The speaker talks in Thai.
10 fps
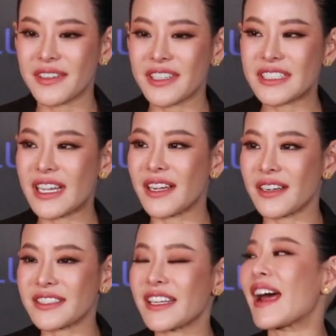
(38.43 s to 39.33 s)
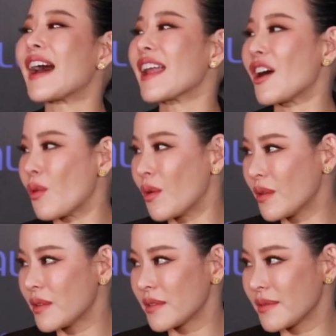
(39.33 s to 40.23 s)
ก็จะก็จะด่าเรา
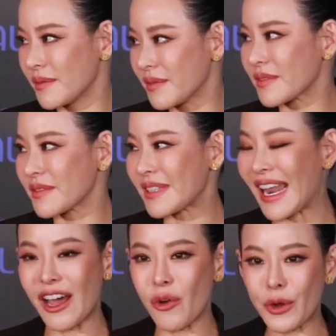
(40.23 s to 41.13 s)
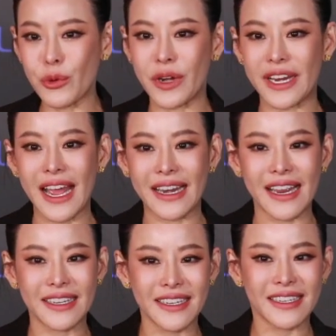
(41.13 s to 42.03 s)
แต่เราก็อยู่ในฐานะ
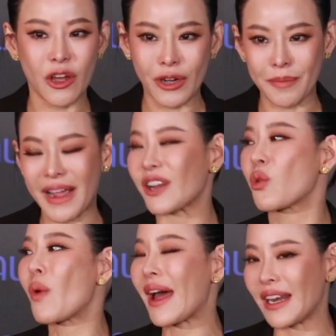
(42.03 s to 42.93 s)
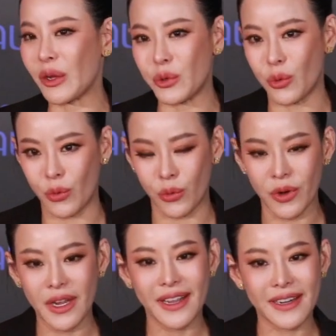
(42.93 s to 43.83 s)
ที่เราทำงานทุกวันเราอยู่
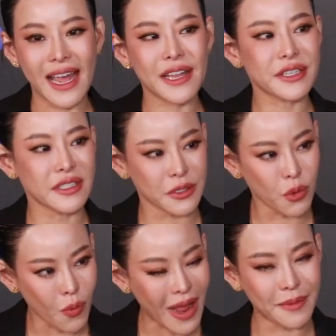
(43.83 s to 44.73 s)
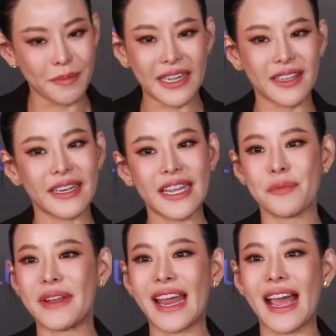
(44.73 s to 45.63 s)
หน้าสื่อทุกวันมันก็เลี่ยง
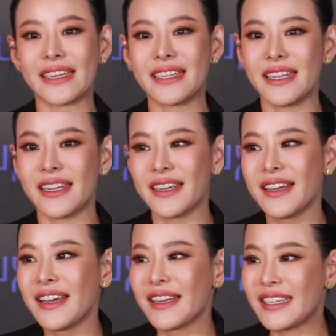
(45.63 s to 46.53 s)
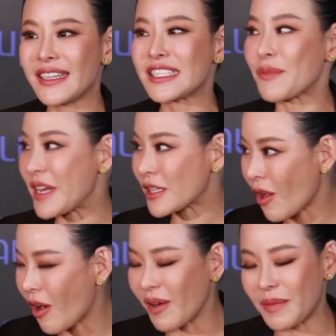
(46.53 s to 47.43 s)
ไม่ได้ที่ที่จะไม่ต
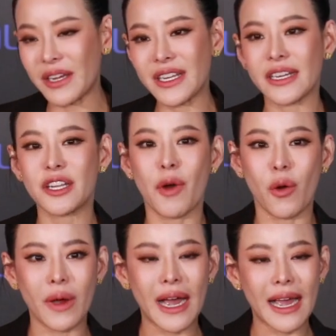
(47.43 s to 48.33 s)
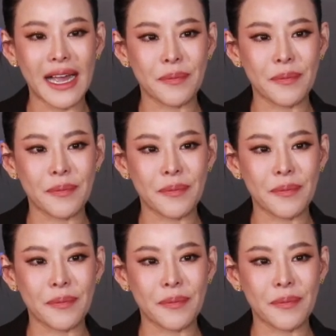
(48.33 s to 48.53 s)
อบแล้วอย่างที่บอกว่า